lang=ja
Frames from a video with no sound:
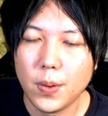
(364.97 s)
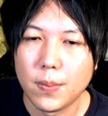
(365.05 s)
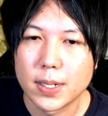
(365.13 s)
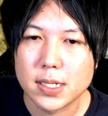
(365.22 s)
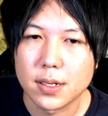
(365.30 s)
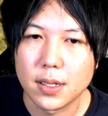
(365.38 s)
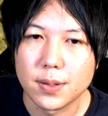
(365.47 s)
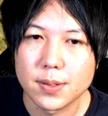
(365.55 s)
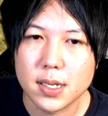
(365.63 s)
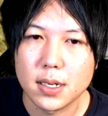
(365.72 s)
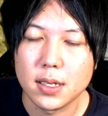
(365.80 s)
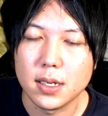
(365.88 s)
まあ、昨年の
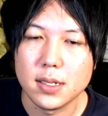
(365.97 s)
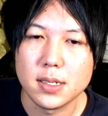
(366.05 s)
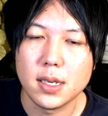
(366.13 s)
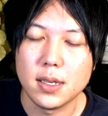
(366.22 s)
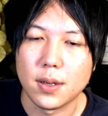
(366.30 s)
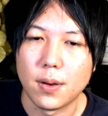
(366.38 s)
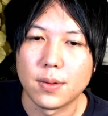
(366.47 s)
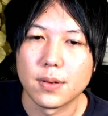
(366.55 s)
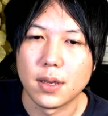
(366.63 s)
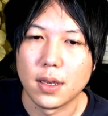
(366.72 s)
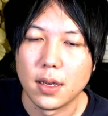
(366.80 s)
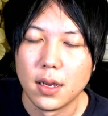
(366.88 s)
参議院選挙の
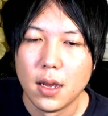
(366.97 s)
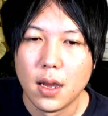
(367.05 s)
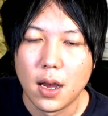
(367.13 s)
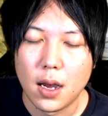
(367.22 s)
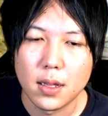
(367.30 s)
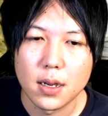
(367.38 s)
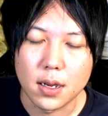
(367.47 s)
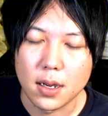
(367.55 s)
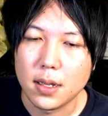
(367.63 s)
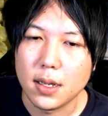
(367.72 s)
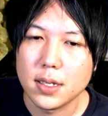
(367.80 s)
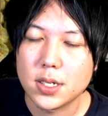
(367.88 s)
時、あ、なんか
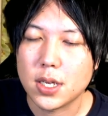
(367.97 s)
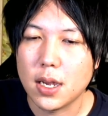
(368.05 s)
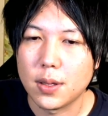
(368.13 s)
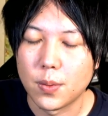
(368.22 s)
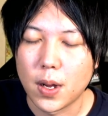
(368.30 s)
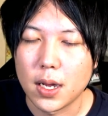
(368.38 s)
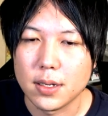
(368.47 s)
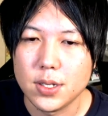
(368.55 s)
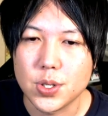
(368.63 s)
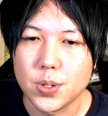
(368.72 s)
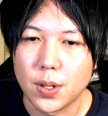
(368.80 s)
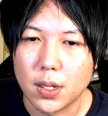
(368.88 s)
NHK の
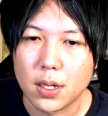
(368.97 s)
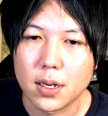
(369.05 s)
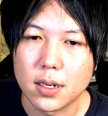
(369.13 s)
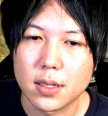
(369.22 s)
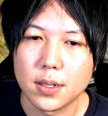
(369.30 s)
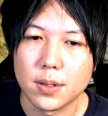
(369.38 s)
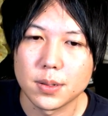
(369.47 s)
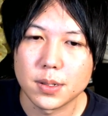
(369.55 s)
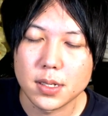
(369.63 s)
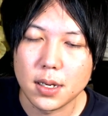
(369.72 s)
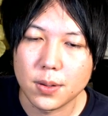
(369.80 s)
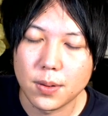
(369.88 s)
ワンイシューで戦ってくれる
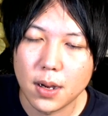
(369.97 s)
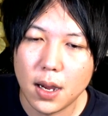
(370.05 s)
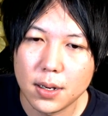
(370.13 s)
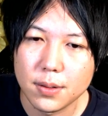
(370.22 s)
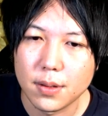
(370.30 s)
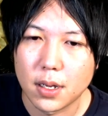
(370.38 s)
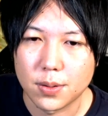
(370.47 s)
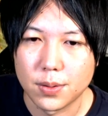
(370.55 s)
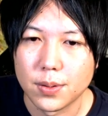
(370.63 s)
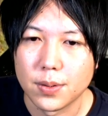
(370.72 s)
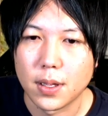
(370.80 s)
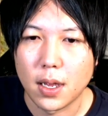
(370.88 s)
政党があるんだと
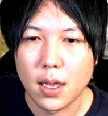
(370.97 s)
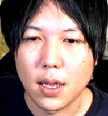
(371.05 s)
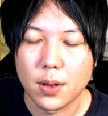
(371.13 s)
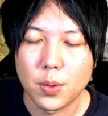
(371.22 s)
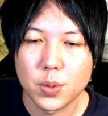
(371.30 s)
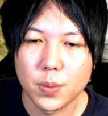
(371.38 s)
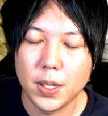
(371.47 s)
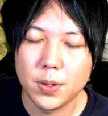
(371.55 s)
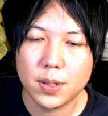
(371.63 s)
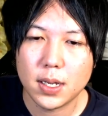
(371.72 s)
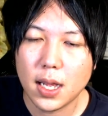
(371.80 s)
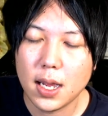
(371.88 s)
いうね、えー、国民の
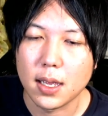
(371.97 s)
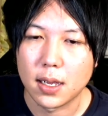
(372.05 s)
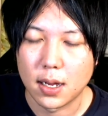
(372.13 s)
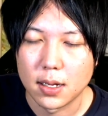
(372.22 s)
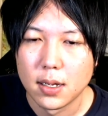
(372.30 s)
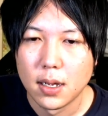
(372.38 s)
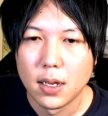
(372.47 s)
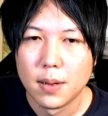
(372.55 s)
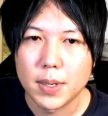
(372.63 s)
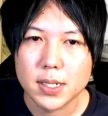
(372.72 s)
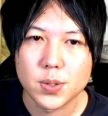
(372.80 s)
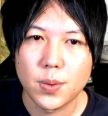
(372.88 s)
期待感。
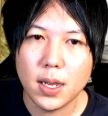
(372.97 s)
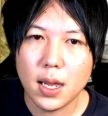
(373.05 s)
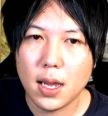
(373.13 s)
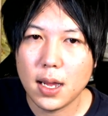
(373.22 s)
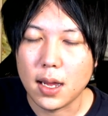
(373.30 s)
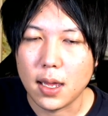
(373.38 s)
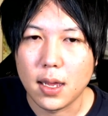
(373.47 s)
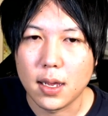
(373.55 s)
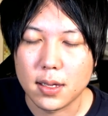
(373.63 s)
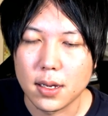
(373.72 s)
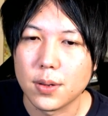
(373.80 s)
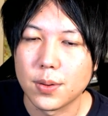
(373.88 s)
まあ、それが、えー、
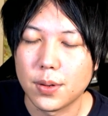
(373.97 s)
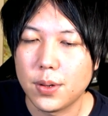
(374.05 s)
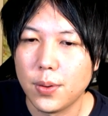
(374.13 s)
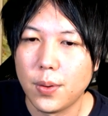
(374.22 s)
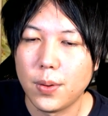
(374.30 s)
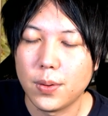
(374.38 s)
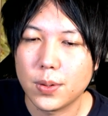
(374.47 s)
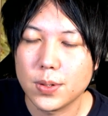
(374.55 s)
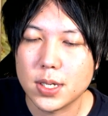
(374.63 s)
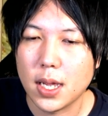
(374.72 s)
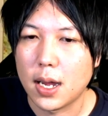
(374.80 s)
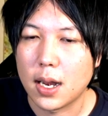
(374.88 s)
結局票とし
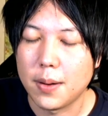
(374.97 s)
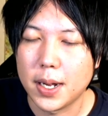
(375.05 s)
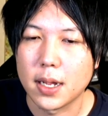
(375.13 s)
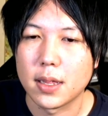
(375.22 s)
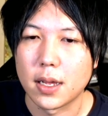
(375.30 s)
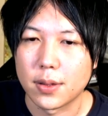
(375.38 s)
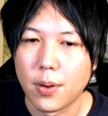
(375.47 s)
て現れたと。